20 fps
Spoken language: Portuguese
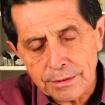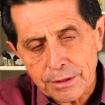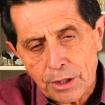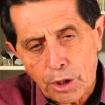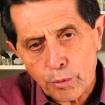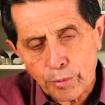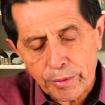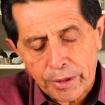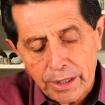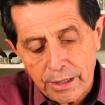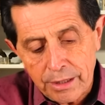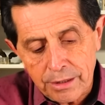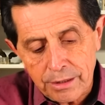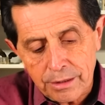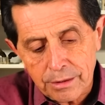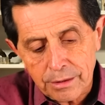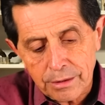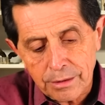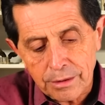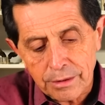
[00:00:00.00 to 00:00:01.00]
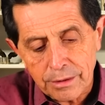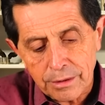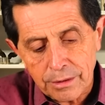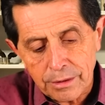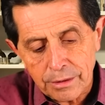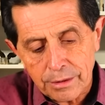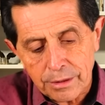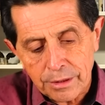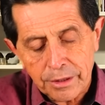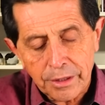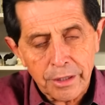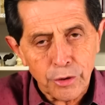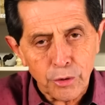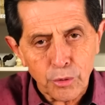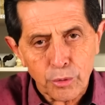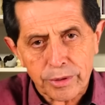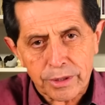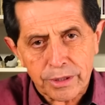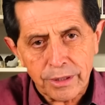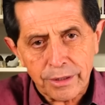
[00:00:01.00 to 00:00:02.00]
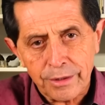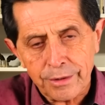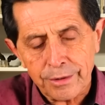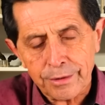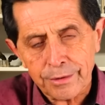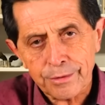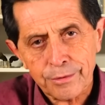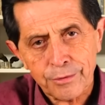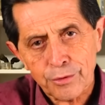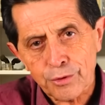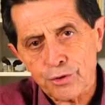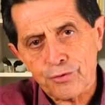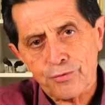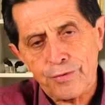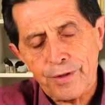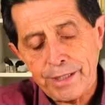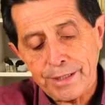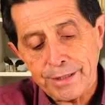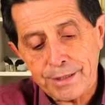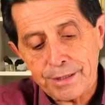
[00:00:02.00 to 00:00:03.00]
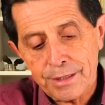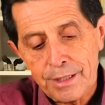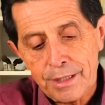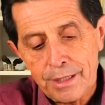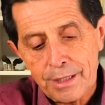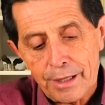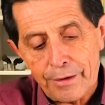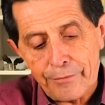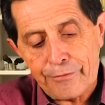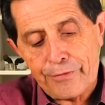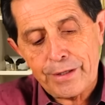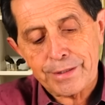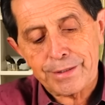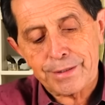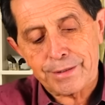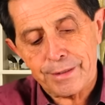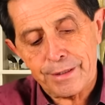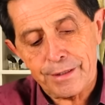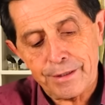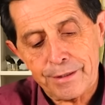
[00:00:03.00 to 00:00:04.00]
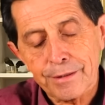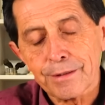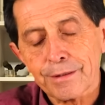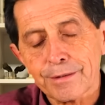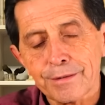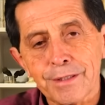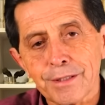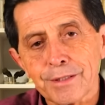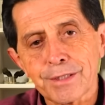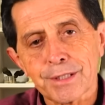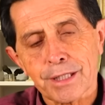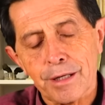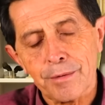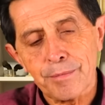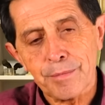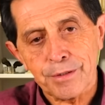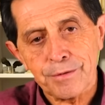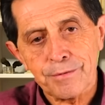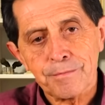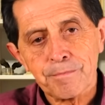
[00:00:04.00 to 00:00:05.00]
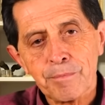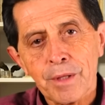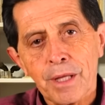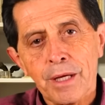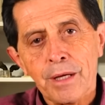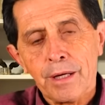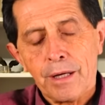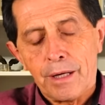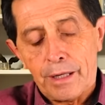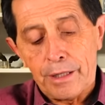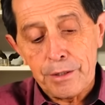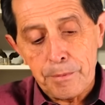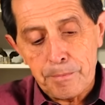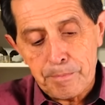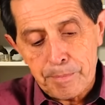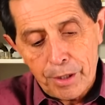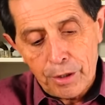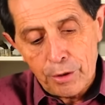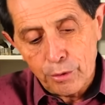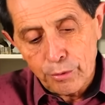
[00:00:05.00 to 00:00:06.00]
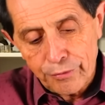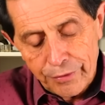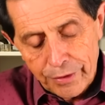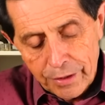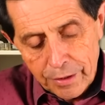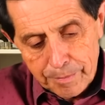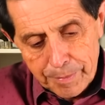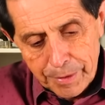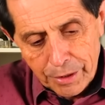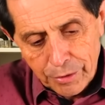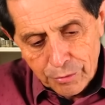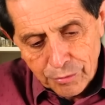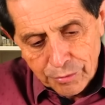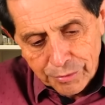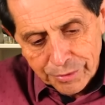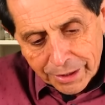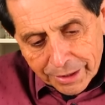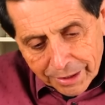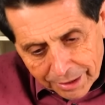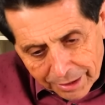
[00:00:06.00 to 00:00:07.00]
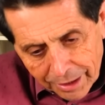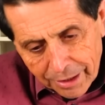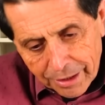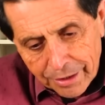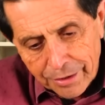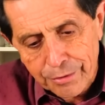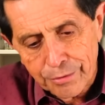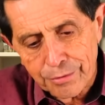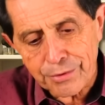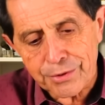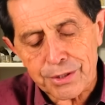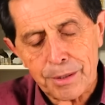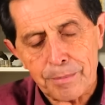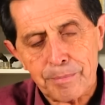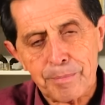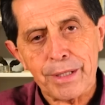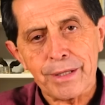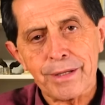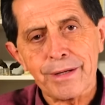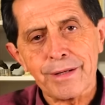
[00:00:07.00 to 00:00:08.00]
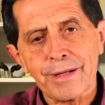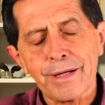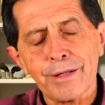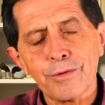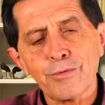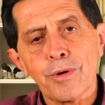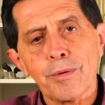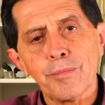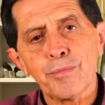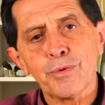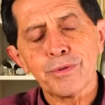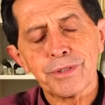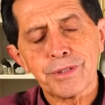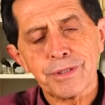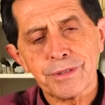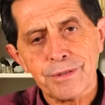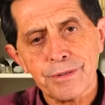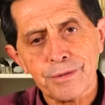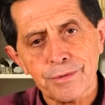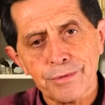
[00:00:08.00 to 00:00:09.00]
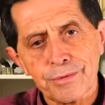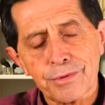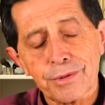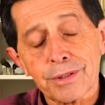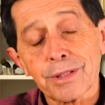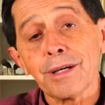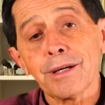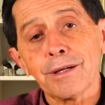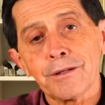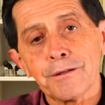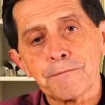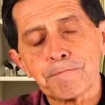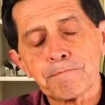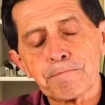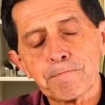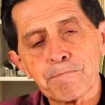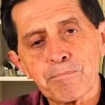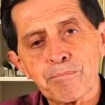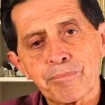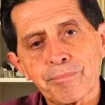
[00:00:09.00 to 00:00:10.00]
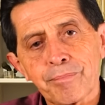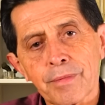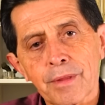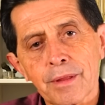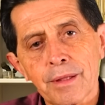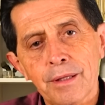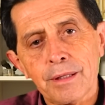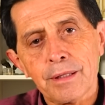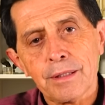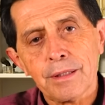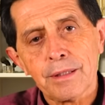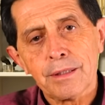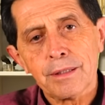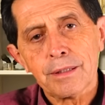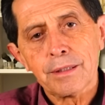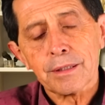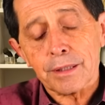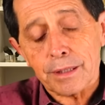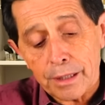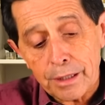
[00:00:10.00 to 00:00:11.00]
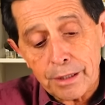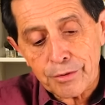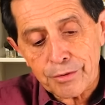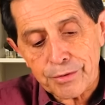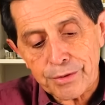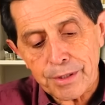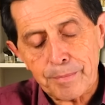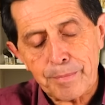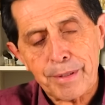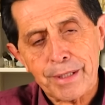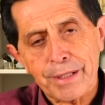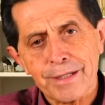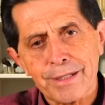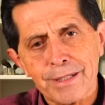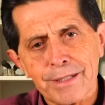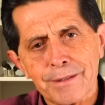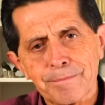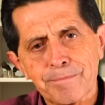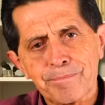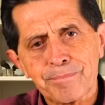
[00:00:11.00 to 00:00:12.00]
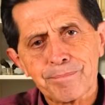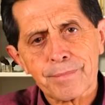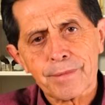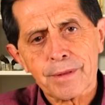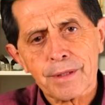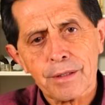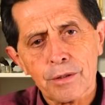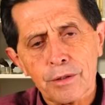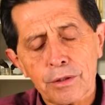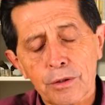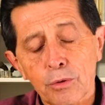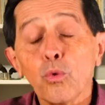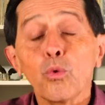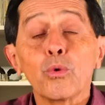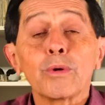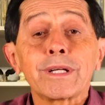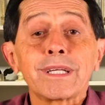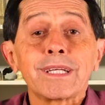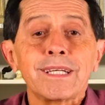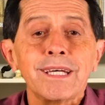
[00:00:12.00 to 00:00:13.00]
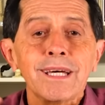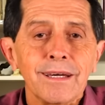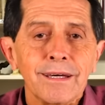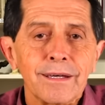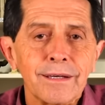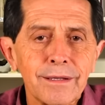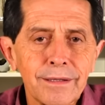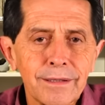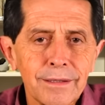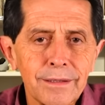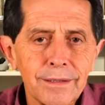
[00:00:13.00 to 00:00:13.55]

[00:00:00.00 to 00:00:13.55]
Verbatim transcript: alguém e nem o que nos faz afastar desse caminho. Aí Paulo vem e pergunta: quem nos separará do amor de Deus? Quem? Quem nos separará? O que?